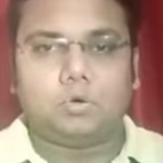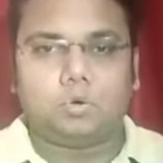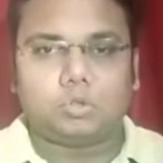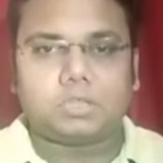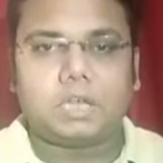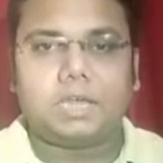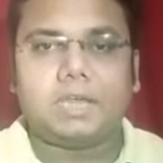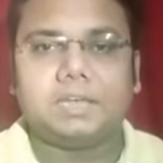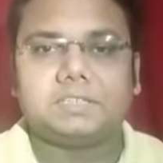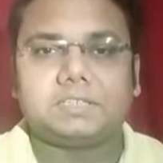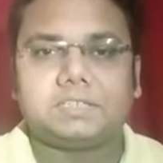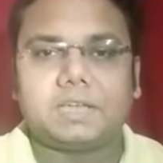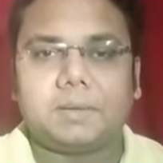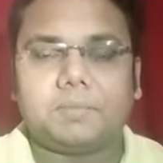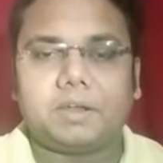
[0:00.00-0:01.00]
होता है
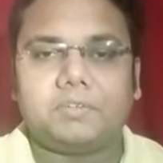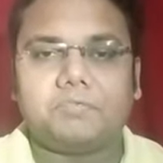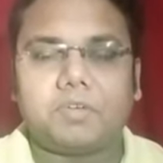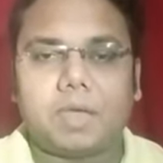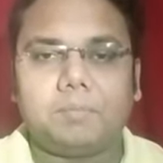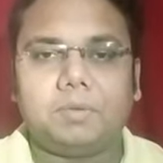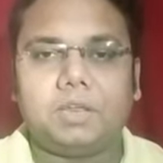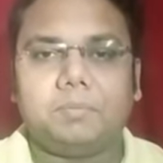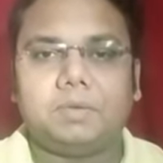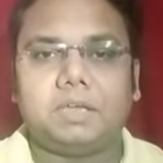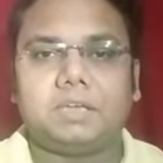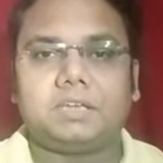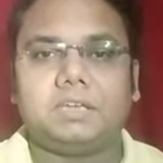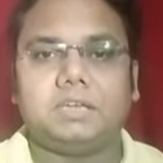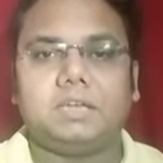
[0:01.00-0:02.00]
जैसे हमारी फैमिली
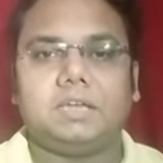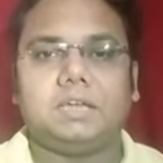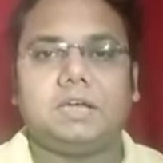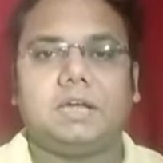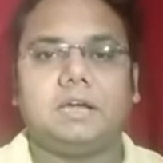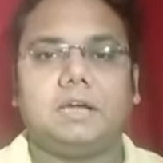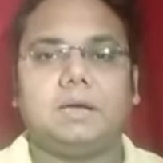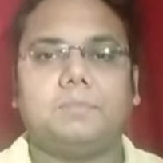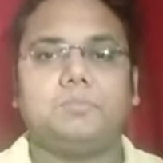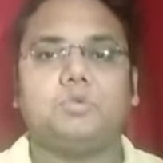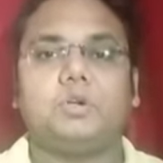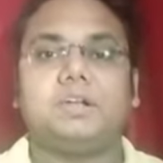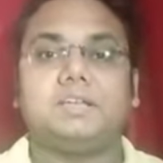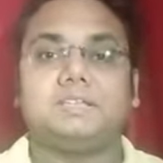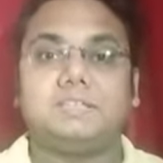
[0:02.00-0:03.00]
में कि हम
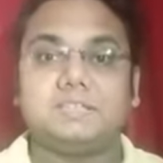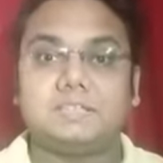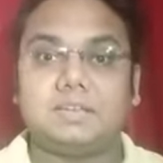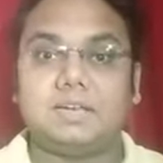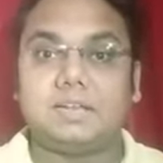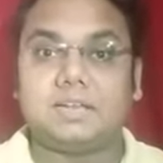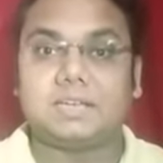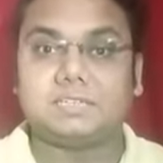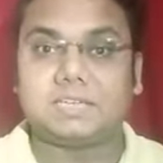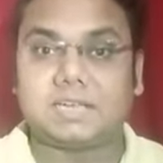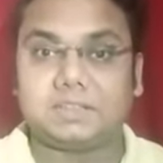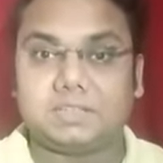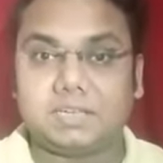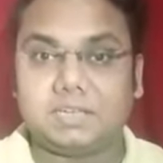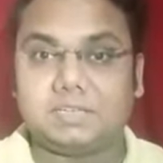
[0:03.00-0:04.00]
कोई डिसीजन लेना
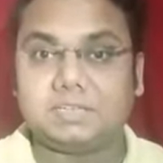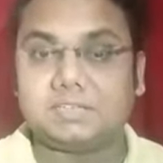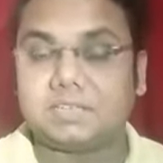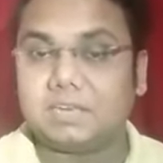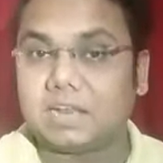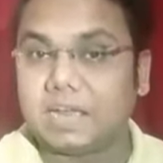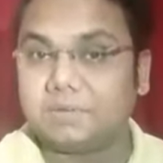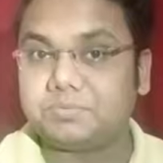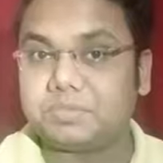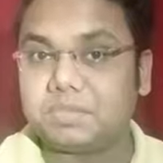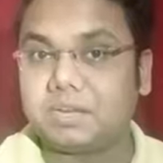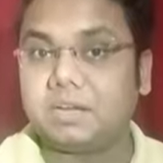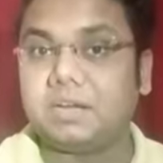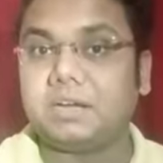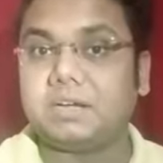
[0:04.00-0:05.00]
चाहते हैं जैसे लाइफ से
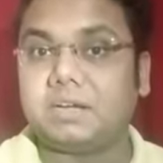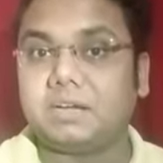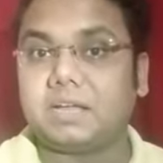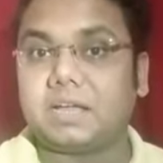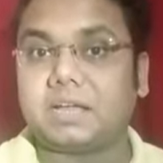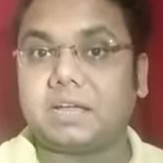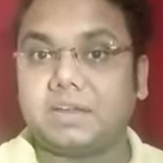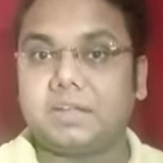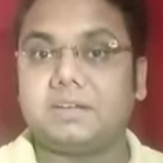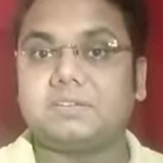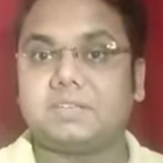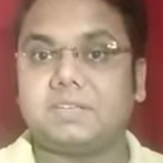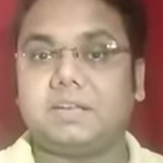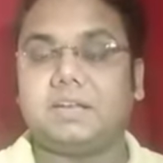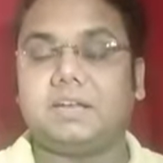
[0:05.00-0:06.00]
रिलेटेड या करियर
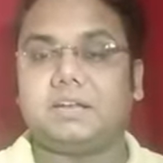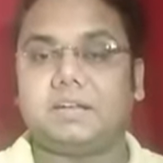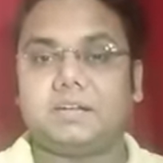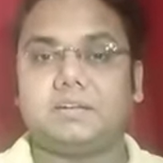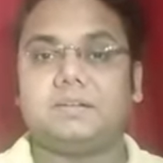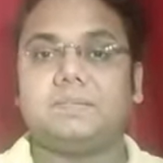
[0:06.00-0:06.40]
से रिलेटेड